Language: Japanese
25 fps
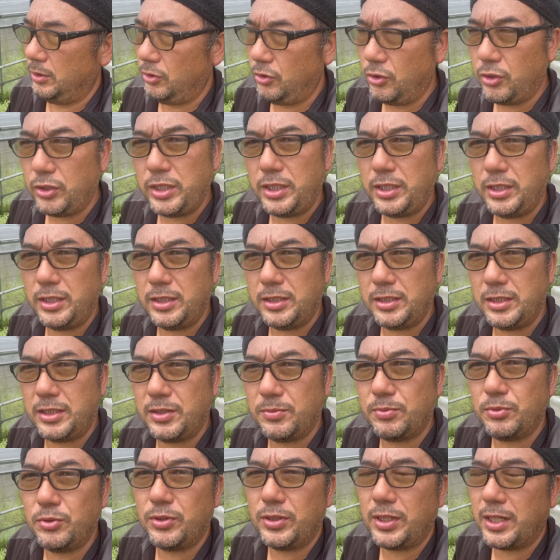り自
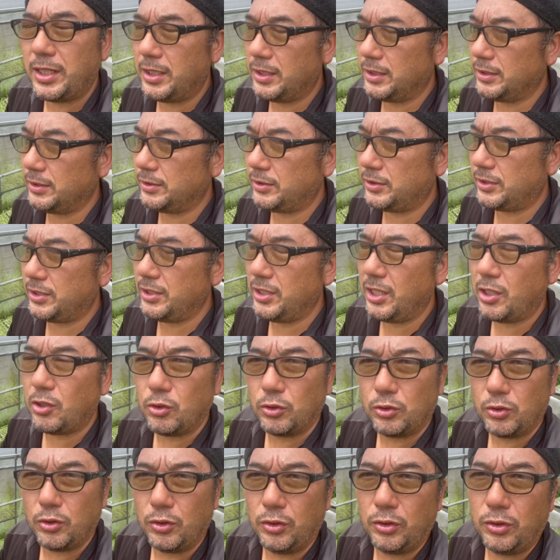分が好きな
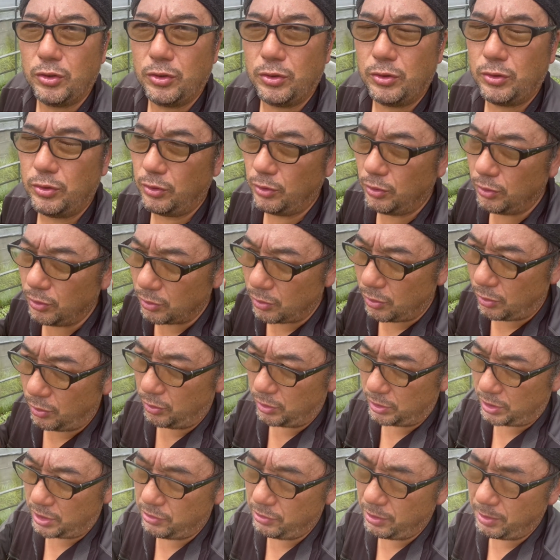ことをこ
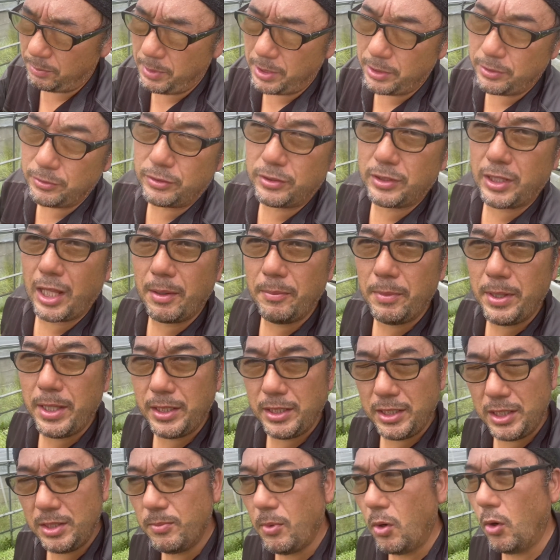う極めるため
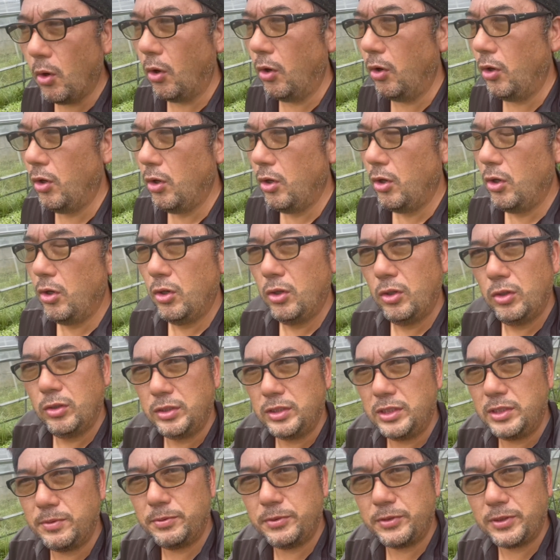にも
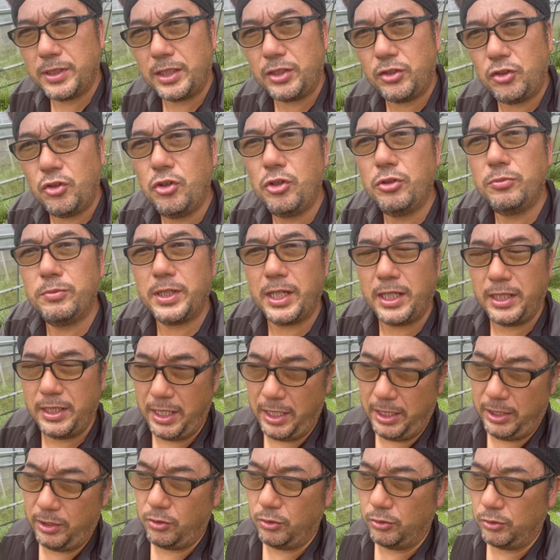自分が興味が
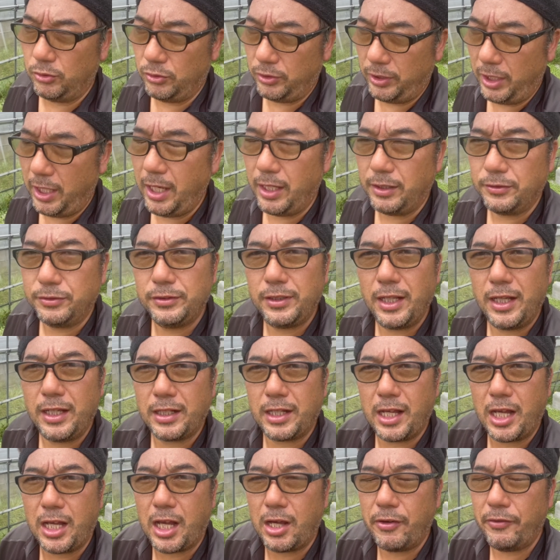ないことや普段
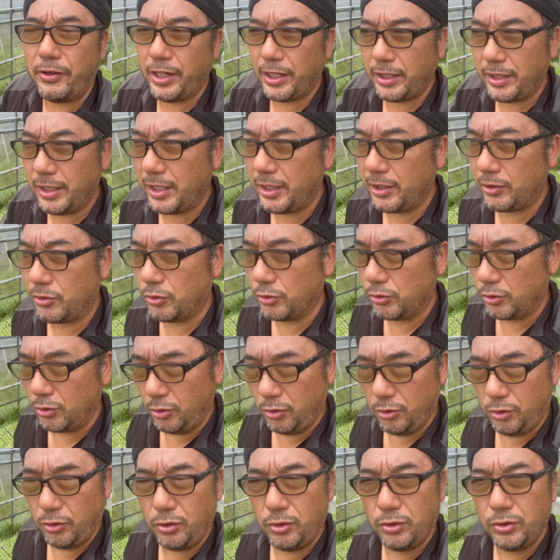関わらないこと
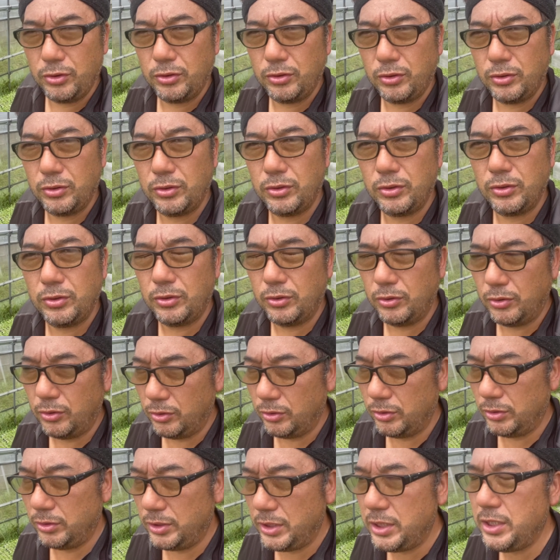を
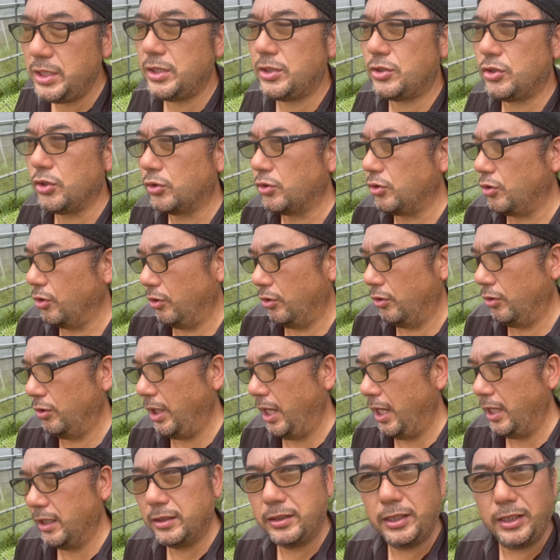にちょっと
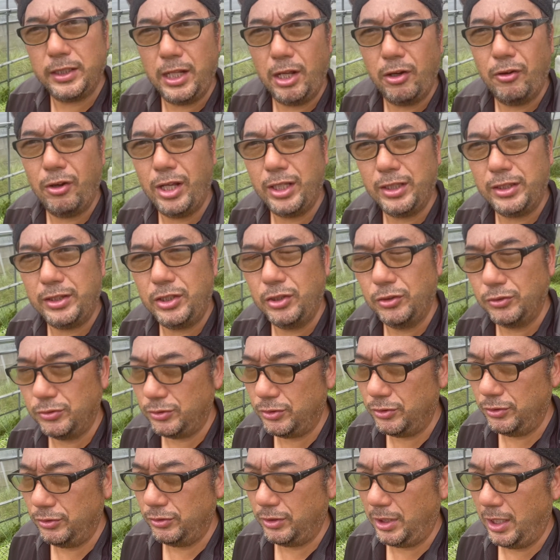アンテナを張っておく
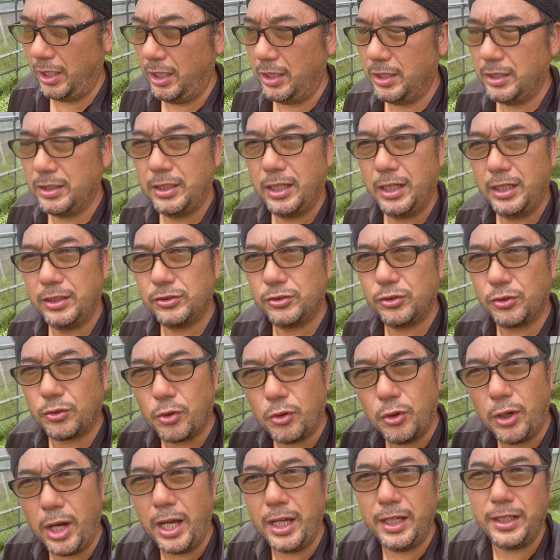というか、そ
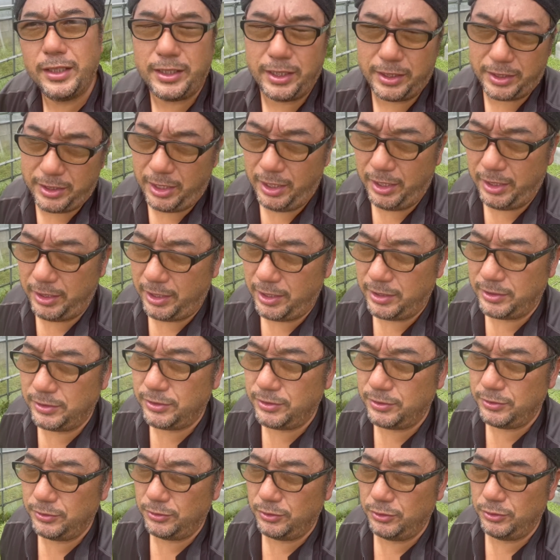こをあえて経験
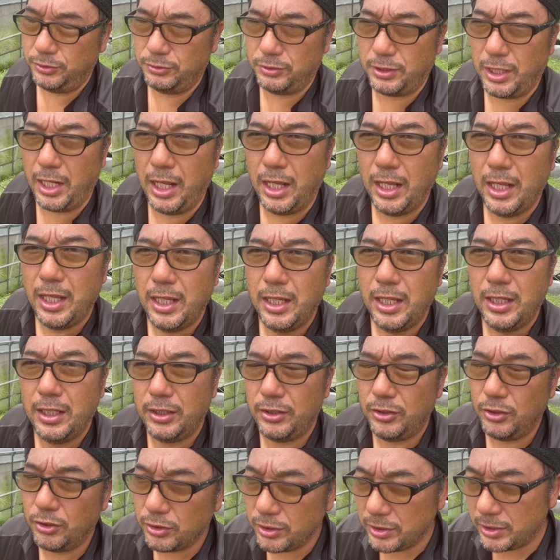するというか、
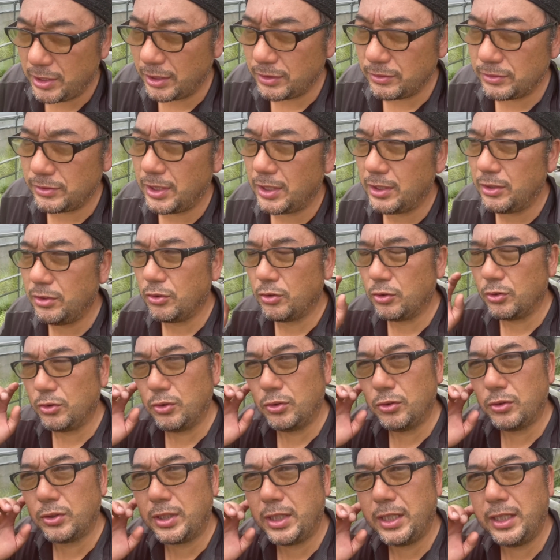よりたくさんのこ
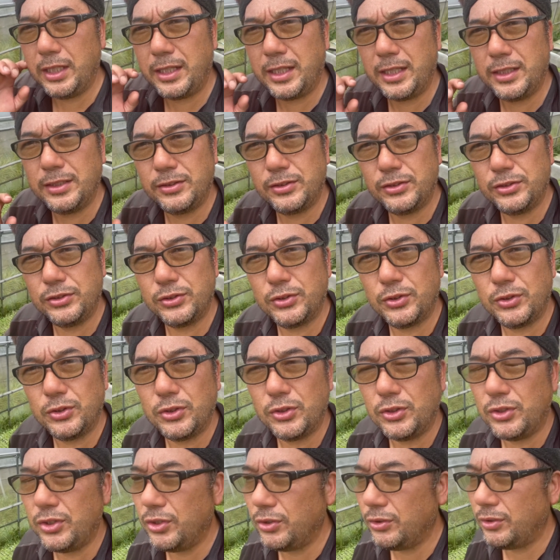とを経験するこ
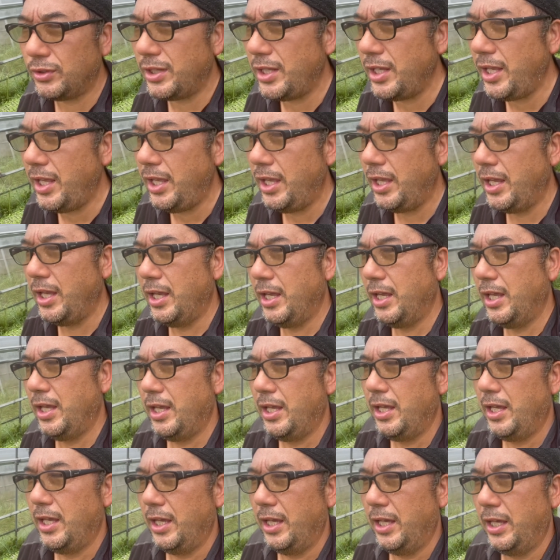とによって、
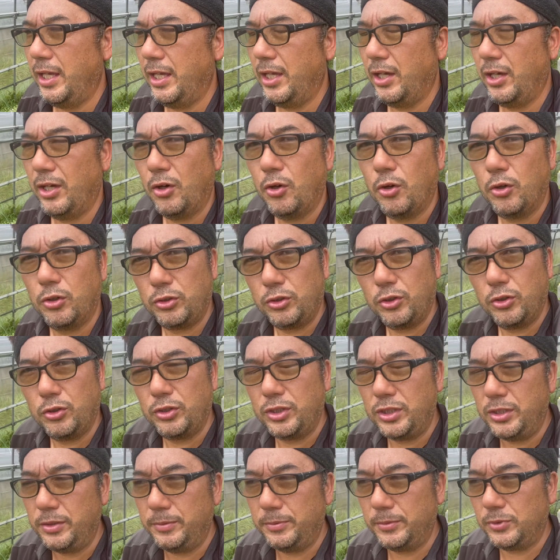えー、本業
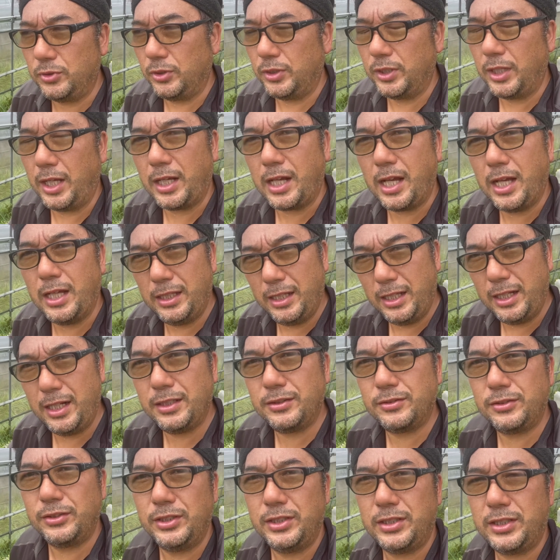にそれが必
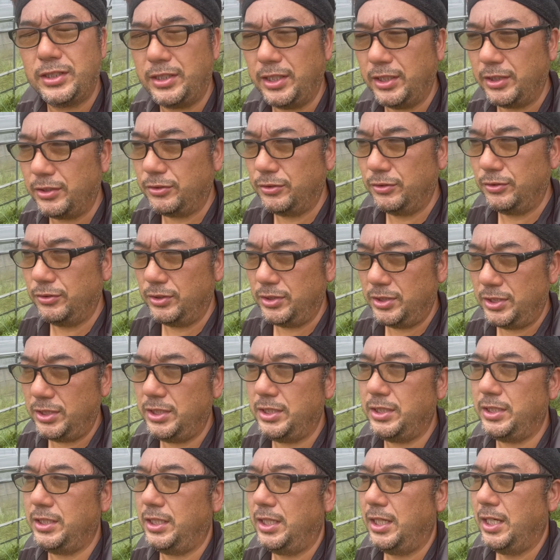ず生きてくる
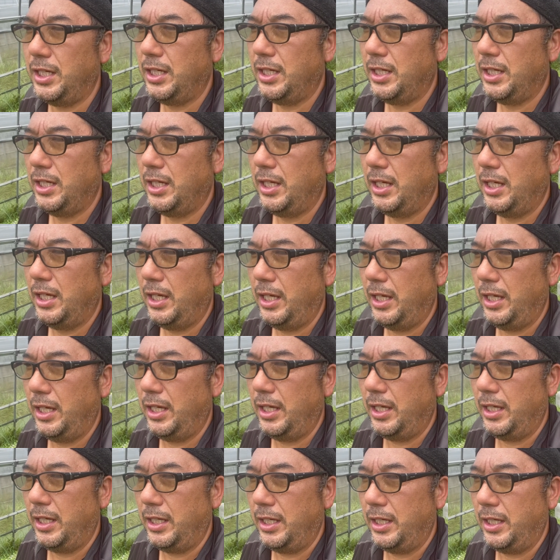し、
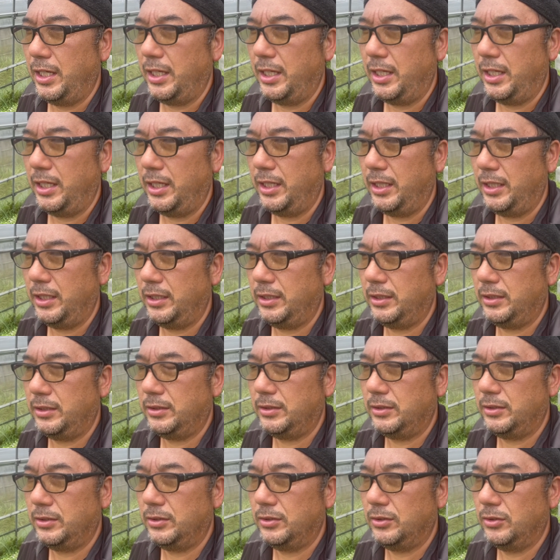
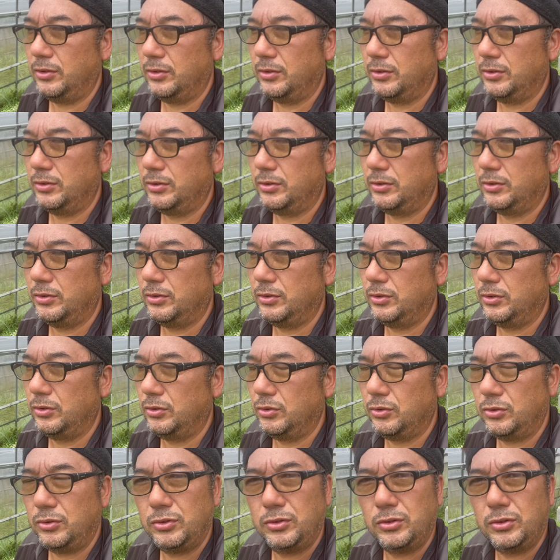
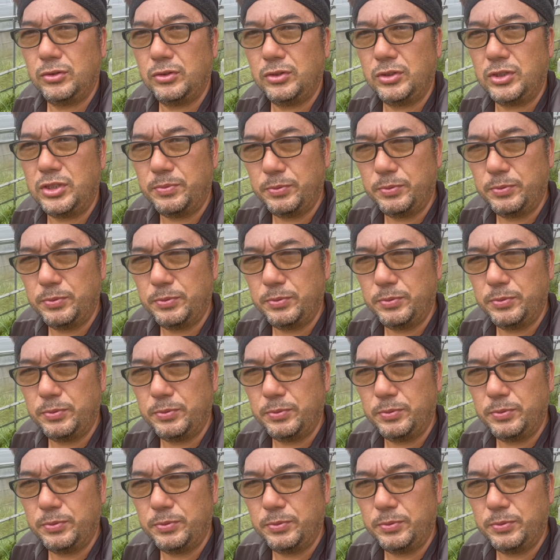えー、自